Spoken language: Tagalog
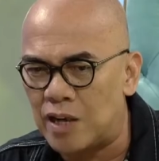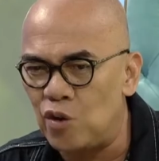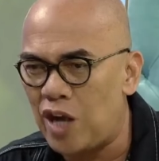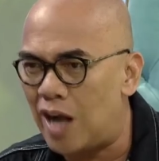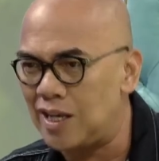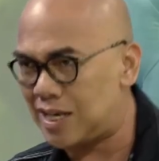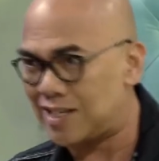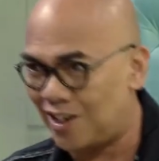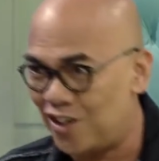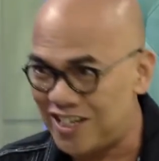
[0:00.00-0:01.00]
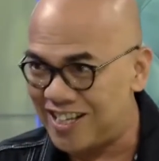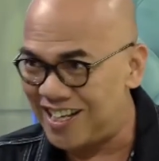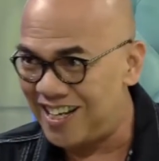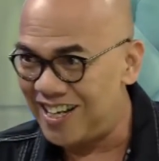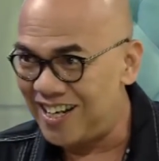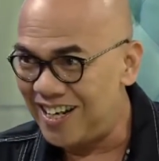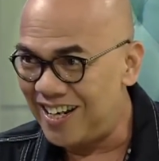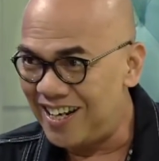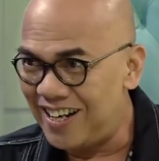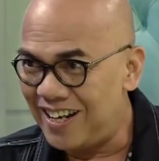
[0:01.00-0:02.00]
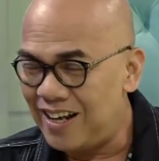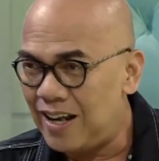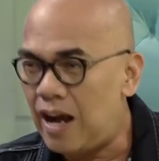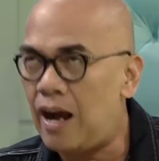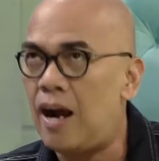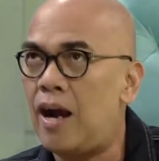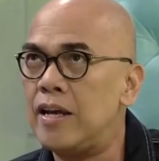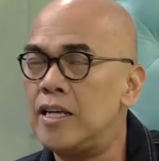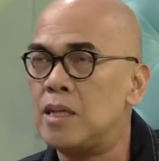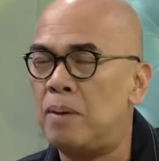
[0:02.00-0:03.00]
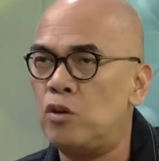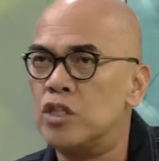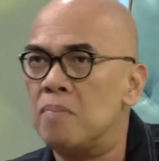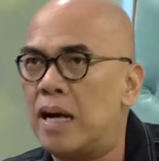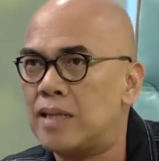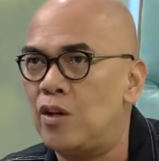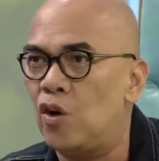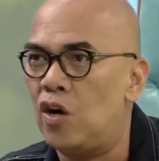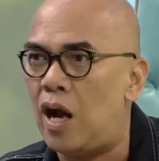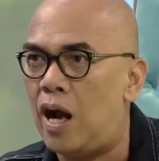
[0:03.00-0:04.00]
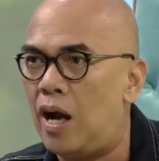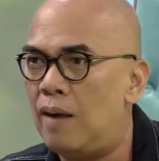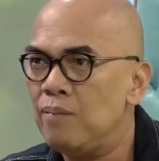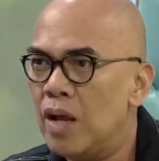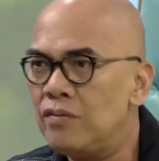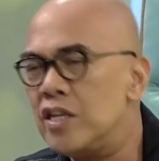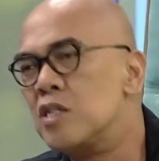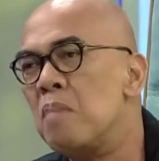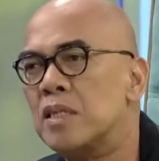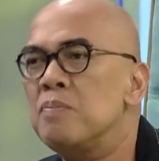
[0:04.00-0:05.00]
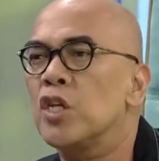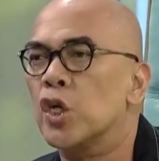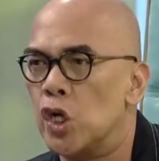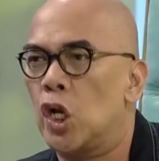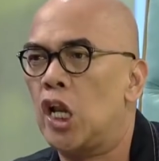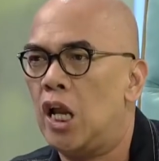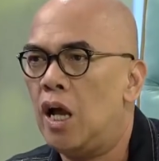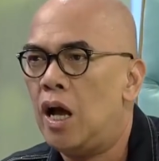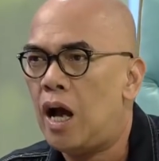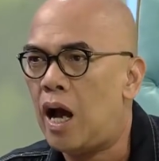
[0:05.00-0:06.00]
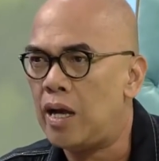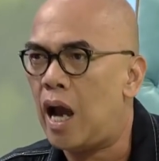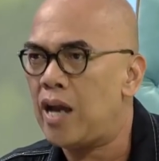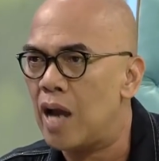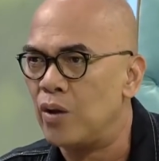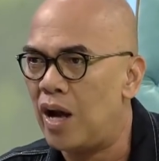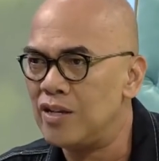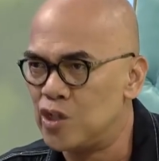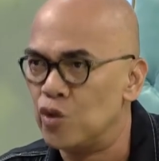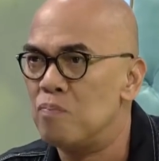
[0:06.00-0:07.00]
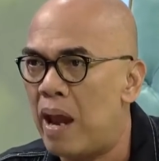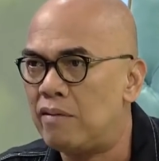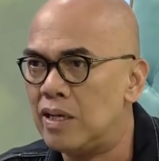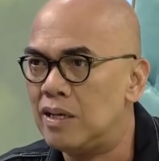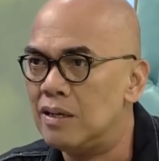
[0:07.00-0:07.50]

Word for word: tanong na ang nasasagot. Mm-hmm. Ah, isa ba dun sa mga tanong ang this must be the girl I, I, I, I should marry?